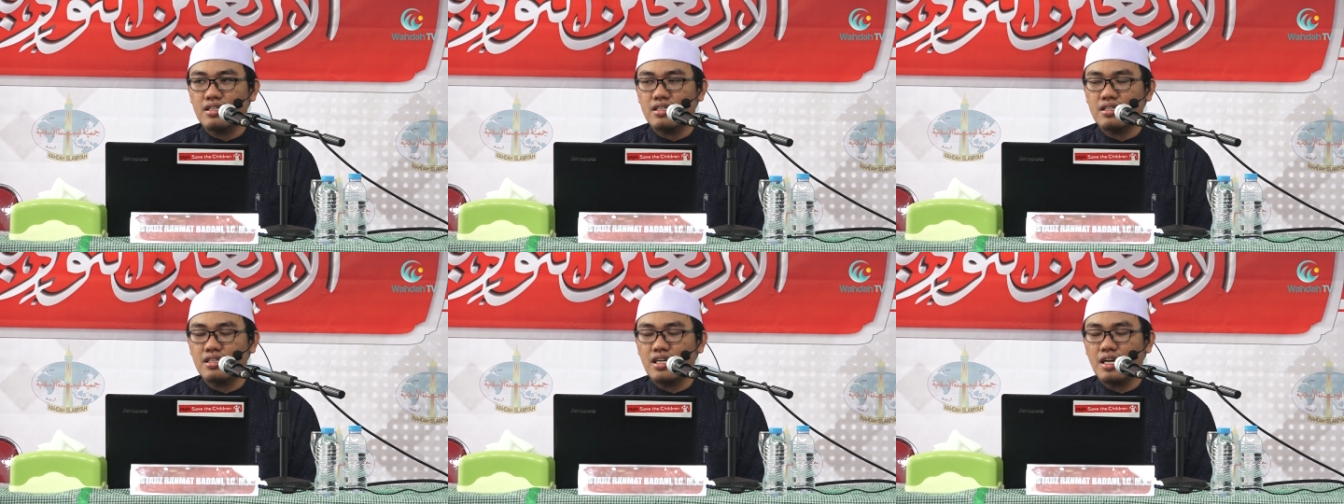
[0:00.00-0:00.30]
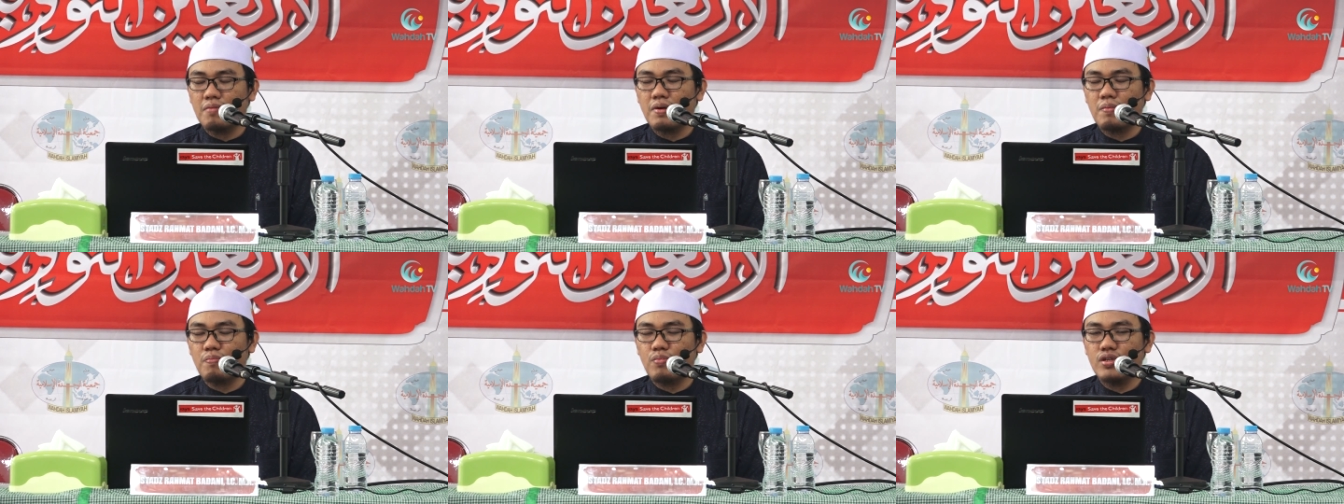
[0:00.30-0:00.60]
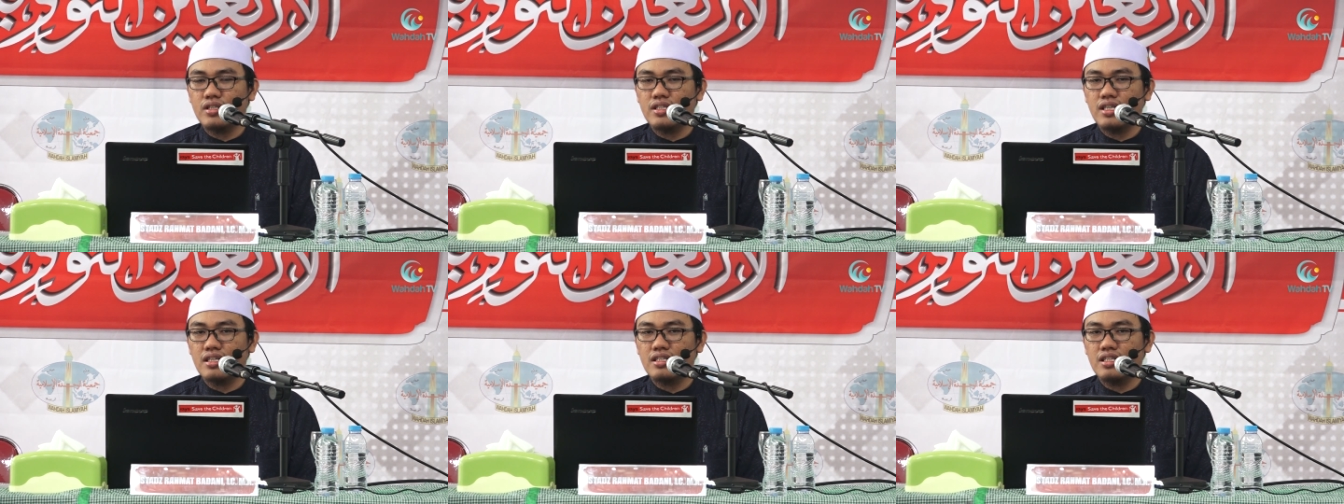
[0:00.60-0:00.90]
uh,
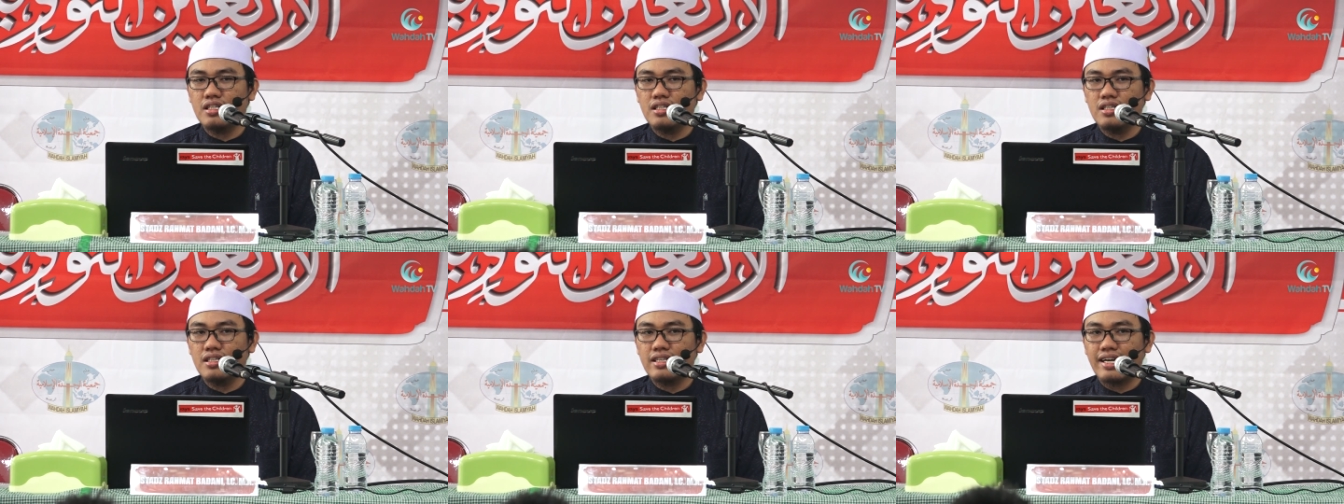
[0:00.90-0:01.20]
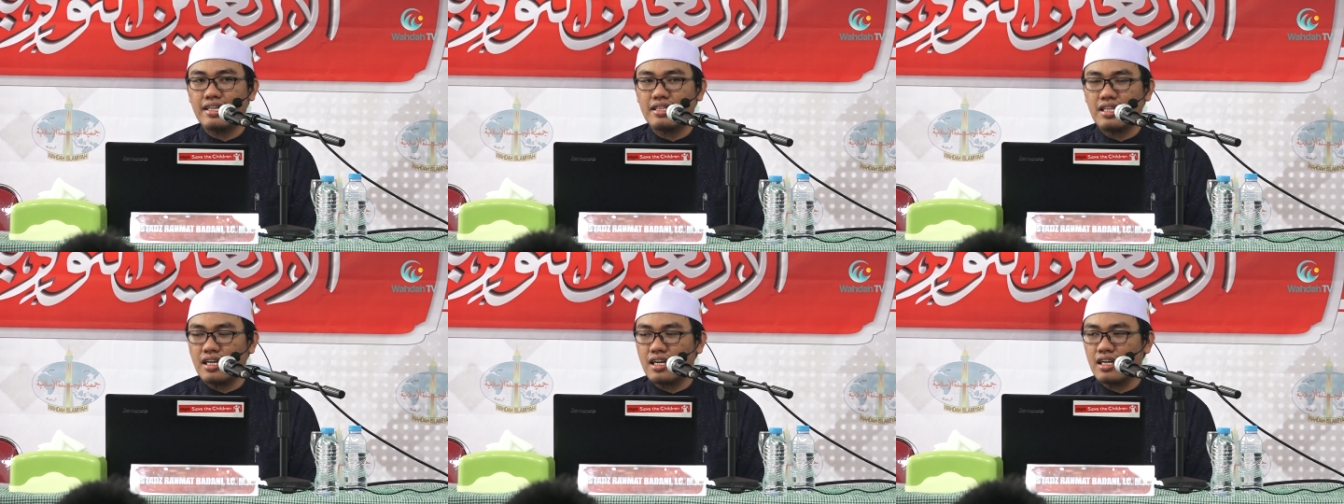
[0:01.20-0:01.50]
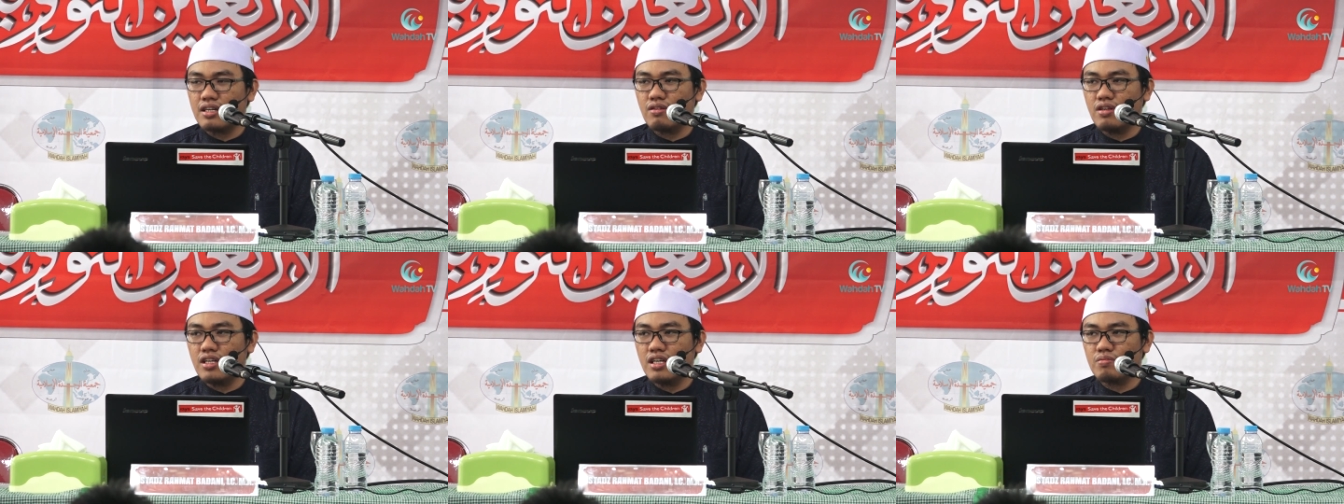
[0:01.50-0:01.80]
apapun yang
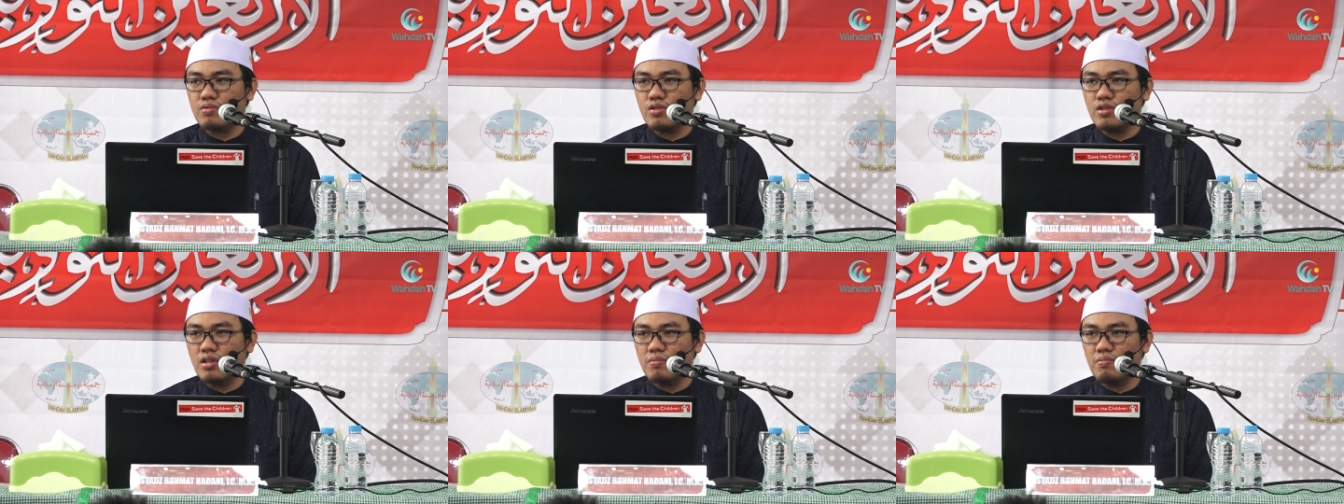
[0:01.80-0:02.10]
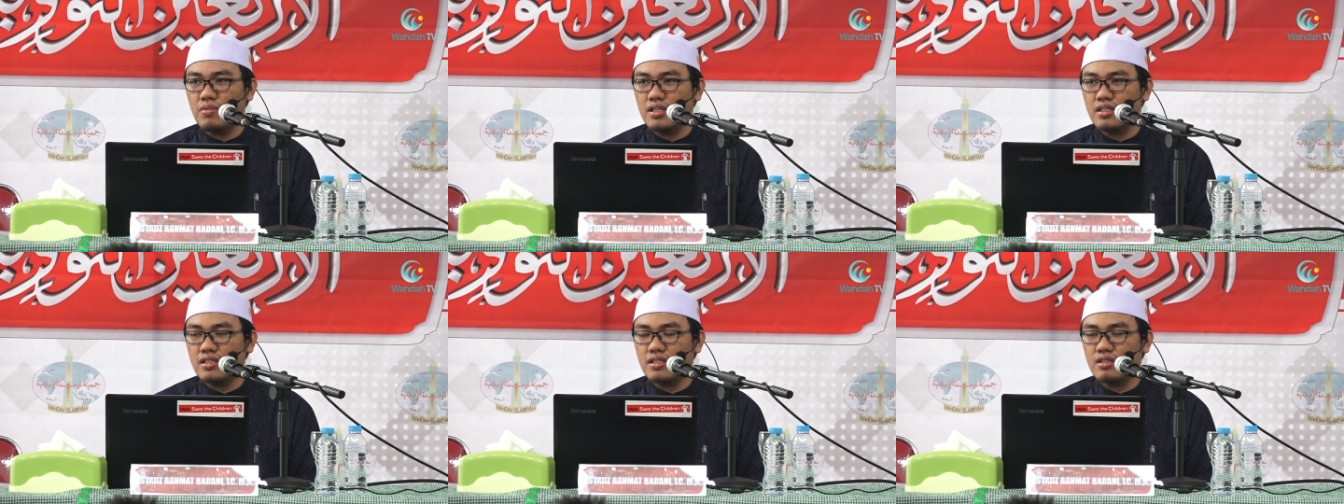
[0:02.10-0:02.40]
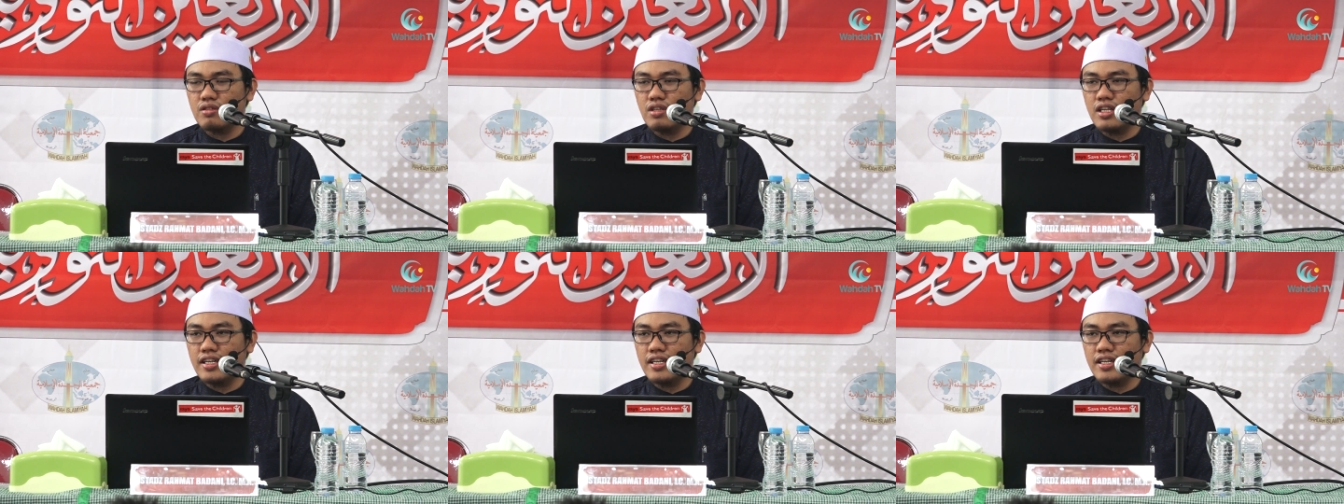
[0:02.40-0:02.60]
dikatakan oleh Abdullah uh,